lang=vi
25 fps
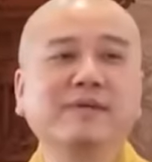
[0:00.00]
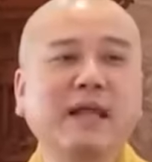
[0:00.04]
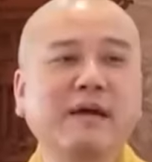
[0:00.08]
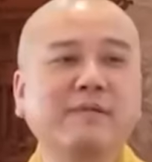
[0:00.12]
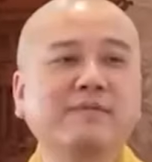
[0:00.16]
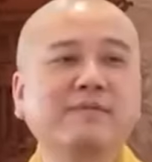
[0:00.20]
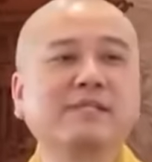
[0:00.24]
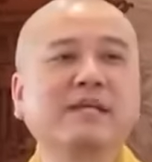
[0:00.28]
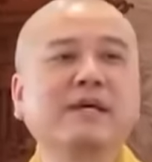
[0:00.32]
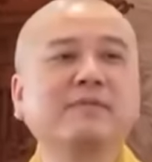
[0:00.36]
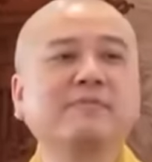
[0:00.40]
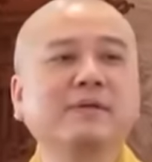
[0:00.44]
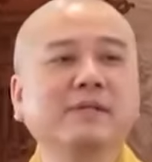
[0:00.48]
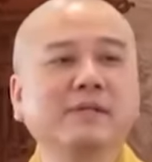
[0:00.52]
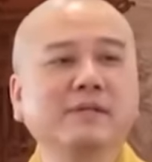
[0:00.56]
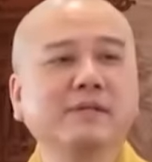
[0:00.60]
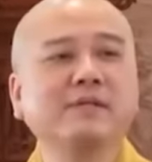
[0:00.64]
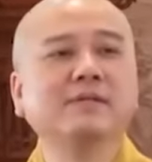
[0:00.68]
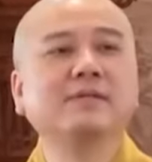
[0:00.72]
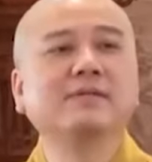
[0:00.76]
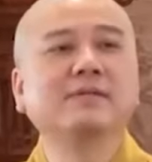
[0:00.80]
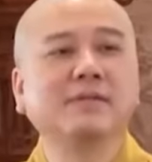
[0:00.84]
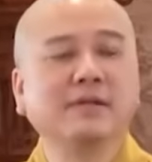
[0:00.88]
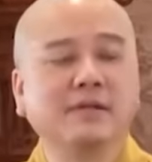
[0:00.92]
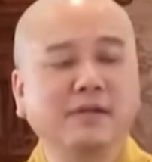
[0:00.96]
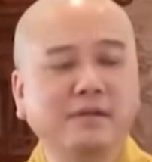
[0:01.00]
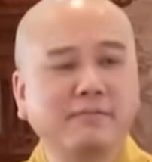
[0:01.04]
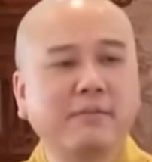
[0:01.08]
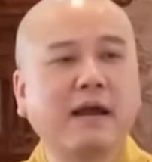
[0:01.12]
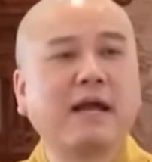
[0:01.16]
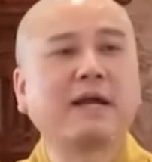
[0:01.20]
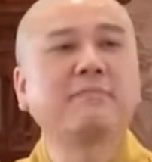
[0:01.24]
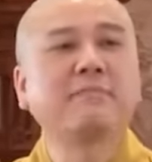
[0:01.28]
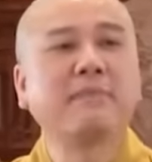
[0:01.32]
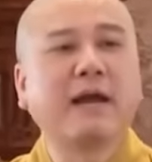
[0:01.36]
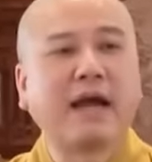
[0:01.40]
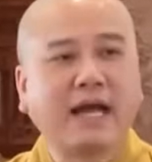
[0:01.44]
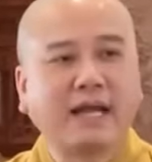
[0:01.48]
làm sao mình nương tựa
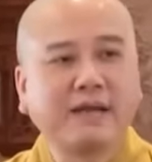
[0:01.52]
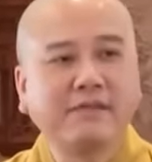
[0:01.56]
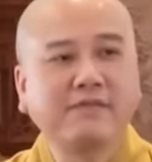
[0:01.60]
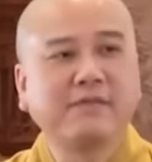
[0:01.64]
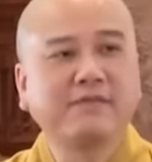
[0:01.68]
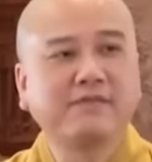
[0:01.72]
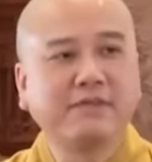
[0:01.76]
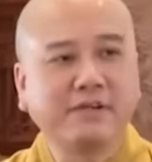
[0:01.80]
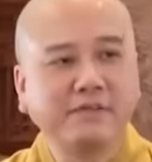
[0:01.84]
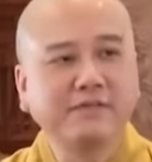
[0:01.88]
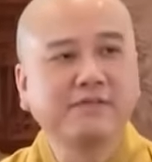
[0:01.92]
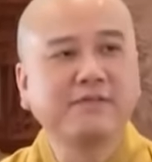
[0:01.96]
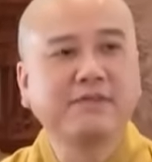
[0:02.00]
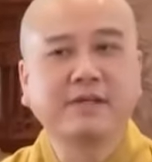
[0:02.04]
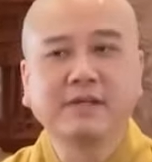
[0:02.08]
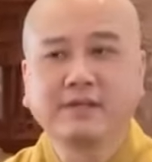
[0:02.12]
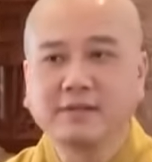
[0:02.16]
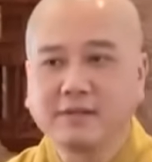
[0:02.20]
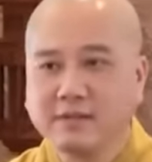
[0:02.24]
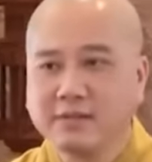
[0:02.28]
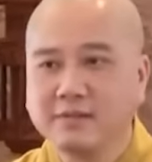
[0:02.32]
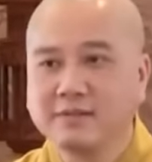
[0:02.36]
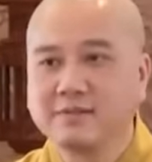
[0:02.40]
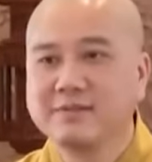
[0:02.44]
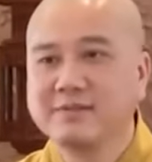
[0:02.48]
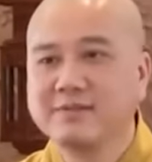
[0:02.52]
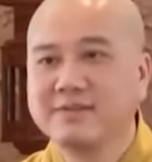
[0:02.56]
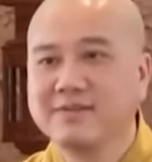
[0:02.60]
mãi mãi và vĩnh viễn được